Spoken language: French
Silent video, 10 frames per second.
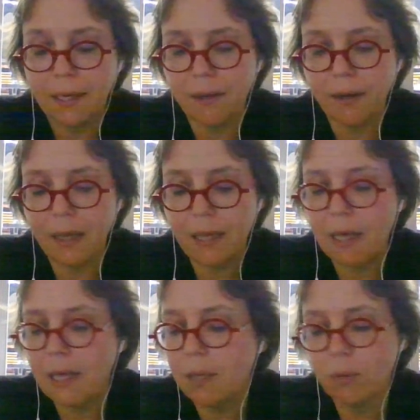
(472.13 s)
euh,
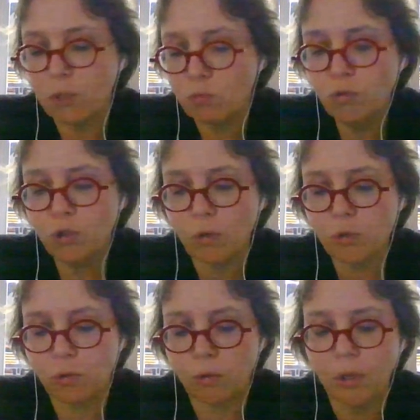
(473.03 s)
et, on est tous
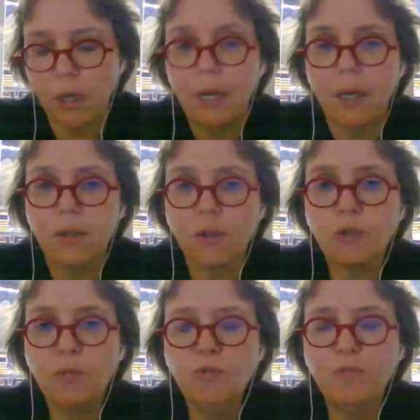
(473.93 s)
dans ce dans
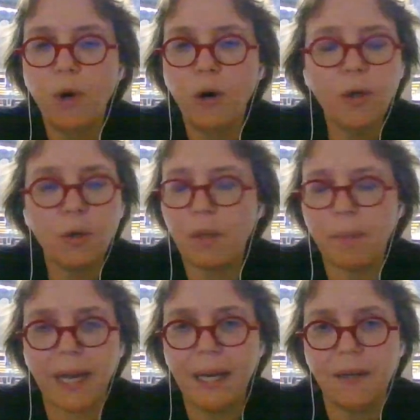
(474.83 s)
ce mouvement et on
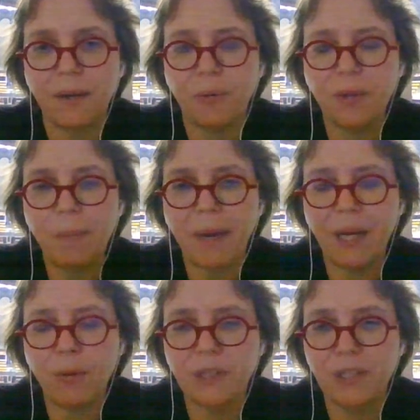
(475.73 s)
est prêt, on est
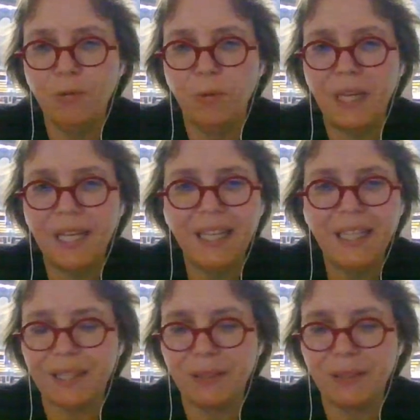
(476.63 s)
prêt à continuer